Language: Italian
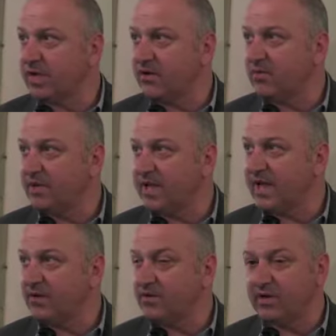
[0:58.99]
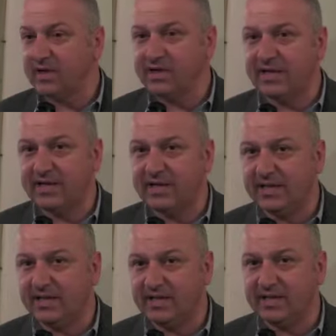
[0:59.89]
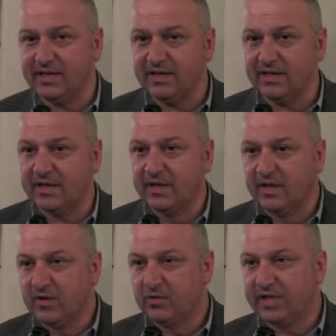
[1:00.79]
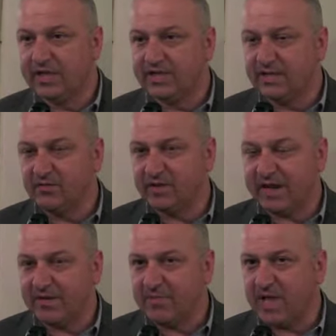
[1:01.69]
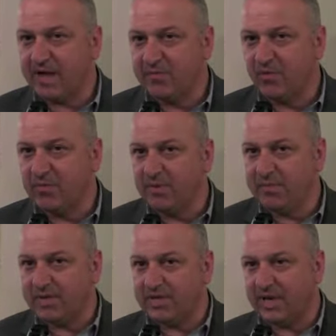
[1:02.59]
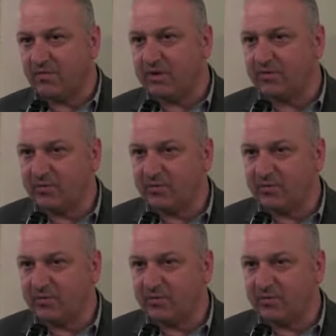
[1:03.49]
a Romagnano e da lì eh, l'utente dovrà cambiare pullman, prenderà un altro